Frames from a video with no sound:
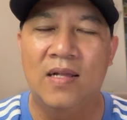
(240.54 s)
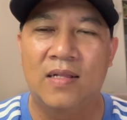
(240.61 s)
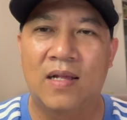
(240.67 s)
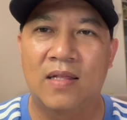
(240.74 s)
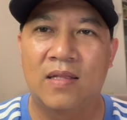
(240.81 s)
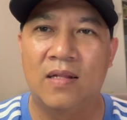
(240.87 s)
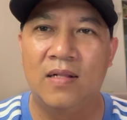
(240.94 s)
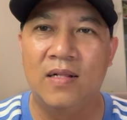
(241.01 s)

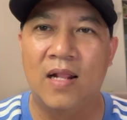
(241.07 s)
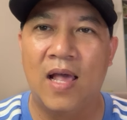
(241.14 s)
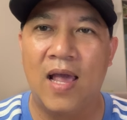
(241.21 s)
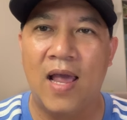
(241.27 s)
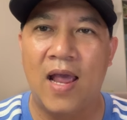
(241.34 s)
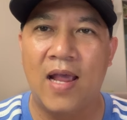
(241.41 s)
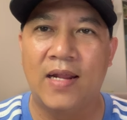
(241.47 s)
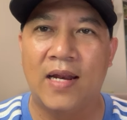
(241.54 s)
à, tỉnh
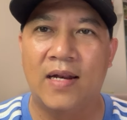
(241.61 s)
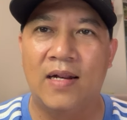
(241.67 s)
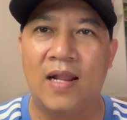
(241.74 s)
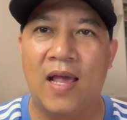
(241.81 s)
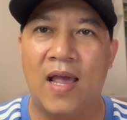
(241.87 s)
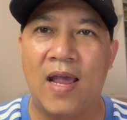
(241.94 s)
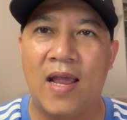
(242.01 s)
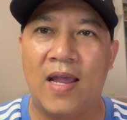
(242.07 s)
lễ đánh
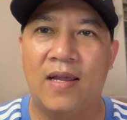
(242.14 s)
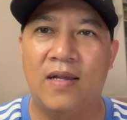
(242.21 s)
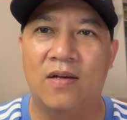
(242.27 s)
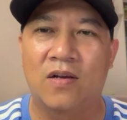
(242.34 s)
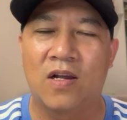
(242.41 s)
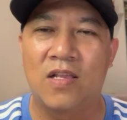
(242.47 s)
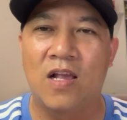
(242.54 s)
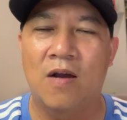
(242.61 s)
lễ
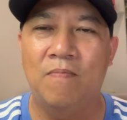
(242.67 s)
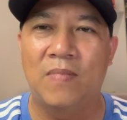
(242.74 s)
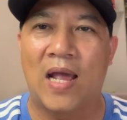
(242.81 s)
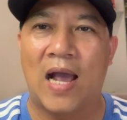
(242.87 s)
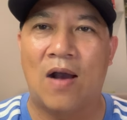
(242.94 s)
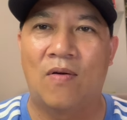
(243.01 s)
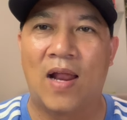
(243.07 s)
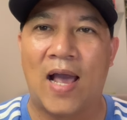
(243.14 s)
cái nhóm
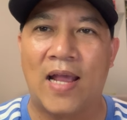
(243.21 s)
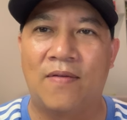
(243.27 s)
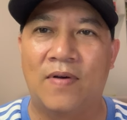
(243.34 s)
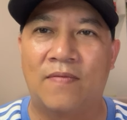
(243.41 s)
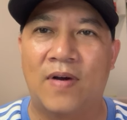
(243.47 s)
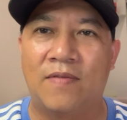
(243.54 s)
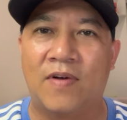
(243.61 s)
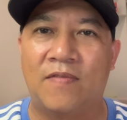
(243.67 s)
nào lại
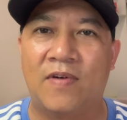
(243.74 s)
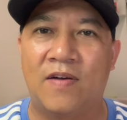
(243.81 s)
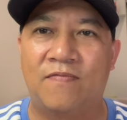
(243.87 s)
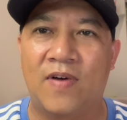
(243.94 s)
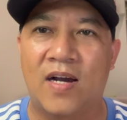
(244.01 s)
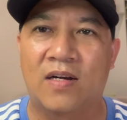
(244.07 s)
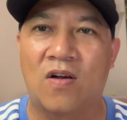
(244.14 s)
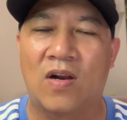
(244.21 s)
vân vân và vân
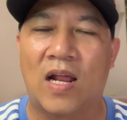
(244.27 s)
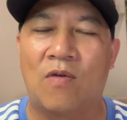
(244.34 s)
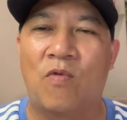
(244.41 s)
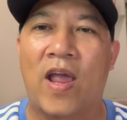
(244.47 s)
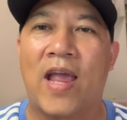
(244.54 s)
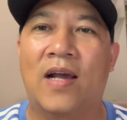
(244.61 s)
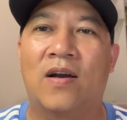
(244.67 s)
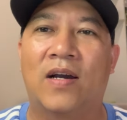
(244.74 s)
vân nó đã
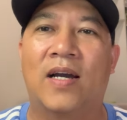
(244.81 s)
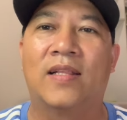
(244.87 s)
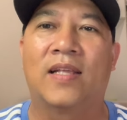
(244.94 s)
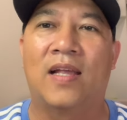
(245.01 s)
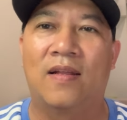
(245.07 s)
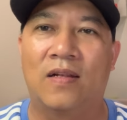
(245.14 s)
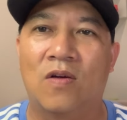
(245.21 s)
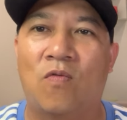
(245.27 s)
quen rồi các anh
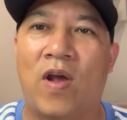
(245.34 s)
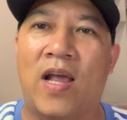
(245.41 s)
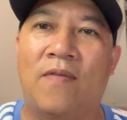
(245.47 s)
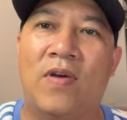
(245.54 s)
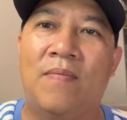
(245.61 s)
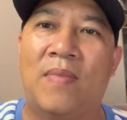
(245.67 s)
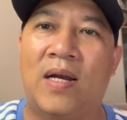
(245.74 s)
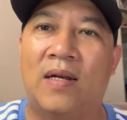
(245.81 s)
chị nó quen
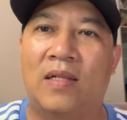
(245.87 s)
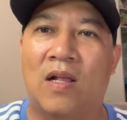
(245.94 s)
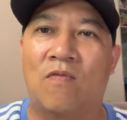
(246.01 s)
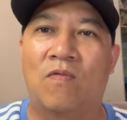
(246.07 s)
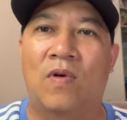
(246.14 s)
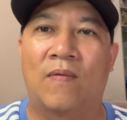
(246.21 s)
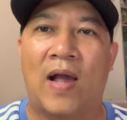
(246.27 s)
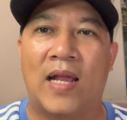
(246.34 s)
với mình
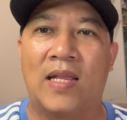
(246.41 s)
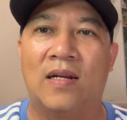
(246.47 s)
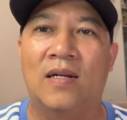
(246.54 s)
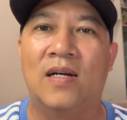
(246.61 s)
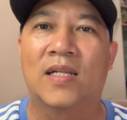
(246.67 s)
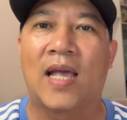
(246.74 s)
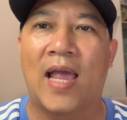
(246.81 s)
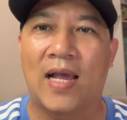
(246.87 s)
trong khoảng chừng
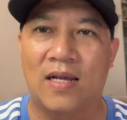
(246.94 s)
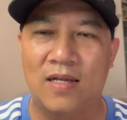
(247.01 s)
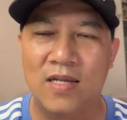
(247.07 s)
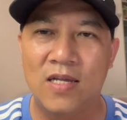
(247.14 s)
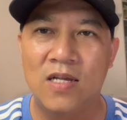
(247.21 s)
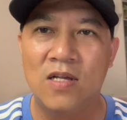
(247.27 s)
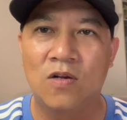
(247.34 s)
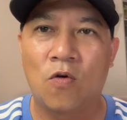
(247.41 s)
nửa tháng
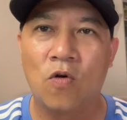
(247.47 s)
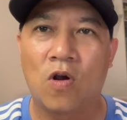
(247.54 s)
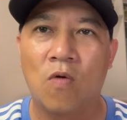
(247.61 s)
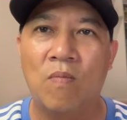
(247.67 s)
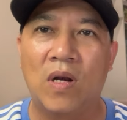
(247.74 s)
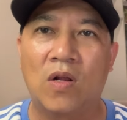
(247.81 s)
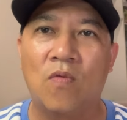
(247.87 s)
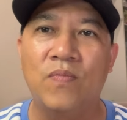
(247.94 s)
cuối
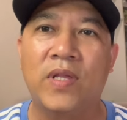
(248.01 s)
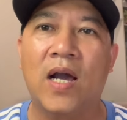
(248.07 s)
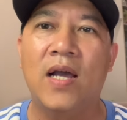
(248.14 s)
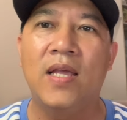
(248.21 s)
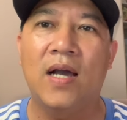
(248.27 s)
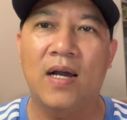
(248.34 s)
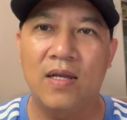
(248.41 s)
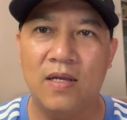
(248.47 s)
cùng mình cũng
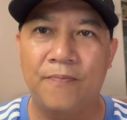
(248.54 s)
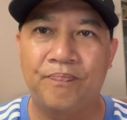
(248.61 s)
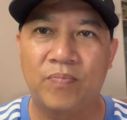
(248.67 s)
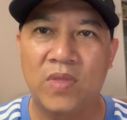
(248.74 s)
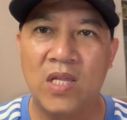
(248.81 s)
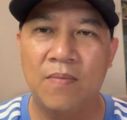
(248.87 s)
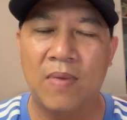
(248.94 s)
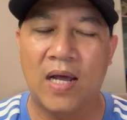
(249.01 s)
chới giới
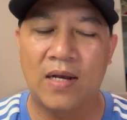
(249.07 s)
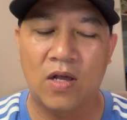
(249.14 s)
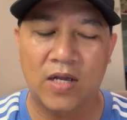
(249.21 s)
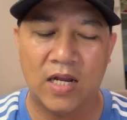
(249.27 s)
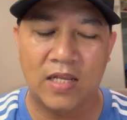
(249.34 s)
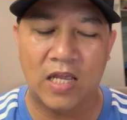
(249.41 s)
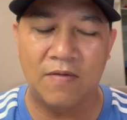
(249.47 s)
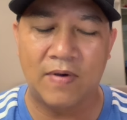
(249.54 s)
nhưng mà nó
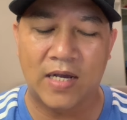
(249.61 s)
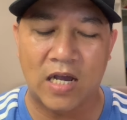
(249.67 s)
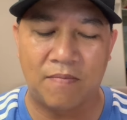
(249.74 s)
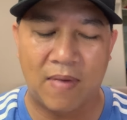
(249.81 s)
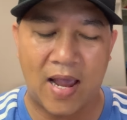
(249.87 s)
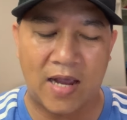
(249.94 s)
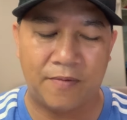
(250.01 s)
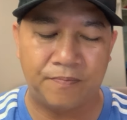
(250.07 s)
các chị và
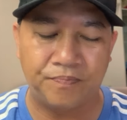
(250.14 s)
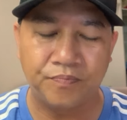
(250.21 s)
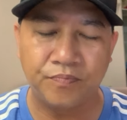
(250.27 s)
các bạn